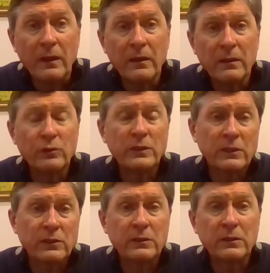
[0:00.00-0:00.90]
вот
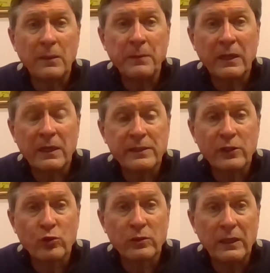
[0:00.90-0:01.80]
этот американский
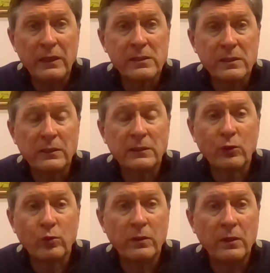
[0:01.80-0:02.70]
журналист, это
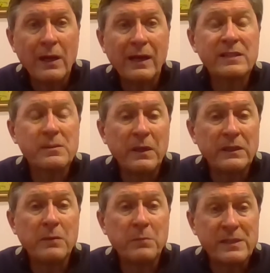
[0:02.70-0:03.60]
такой
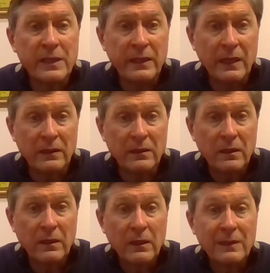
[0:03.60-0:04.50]
разменный материал
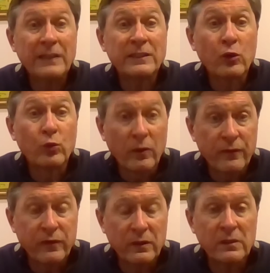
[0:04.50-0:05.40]
для
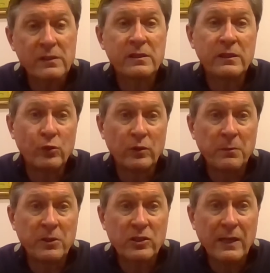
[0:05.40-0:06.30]
торгов э, с
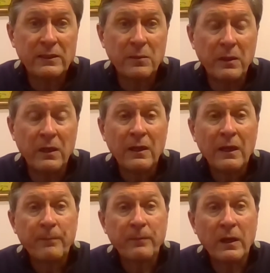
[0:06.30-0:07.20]
Соединенными Штатами.
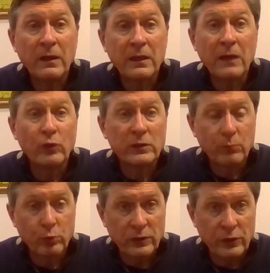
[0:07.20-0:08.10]
Э, кого-то
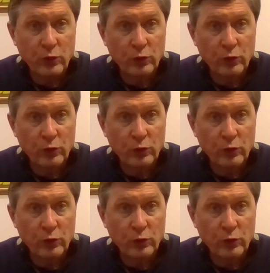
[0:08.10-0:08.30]
будут еще